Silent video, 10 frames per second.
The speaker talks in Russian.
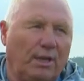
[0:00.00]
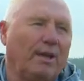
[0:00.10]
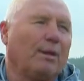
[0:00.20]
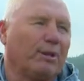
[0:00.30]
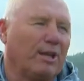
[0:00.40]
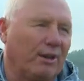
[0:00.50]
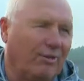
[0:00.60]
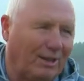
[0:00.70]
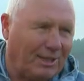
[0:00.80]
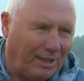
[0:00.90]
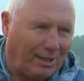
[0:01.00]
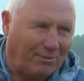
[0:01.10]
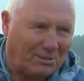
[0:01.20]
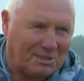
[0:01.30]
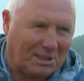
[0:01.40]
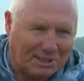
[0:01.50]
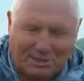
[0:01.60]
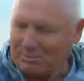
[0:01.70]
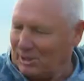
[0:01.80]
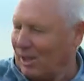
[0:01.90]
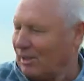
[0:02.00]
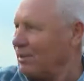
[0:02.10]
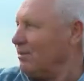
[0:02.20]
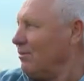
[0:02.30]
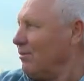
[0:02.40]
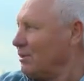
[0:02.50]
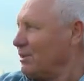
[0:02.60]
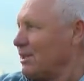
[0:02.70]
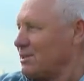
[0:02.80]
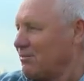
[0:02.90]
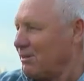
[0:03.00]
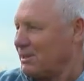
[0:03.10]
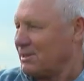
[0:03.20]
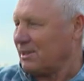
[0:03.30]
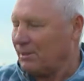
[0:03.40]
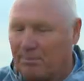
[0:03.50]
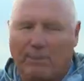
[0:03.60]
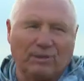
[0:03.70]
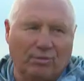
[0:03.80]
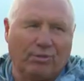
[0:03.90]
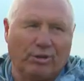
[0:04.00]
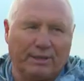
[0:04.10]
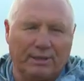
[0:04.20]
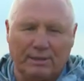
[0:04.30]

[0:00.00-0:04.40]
яблоневое дерево, скажем так. Вот называется подвой.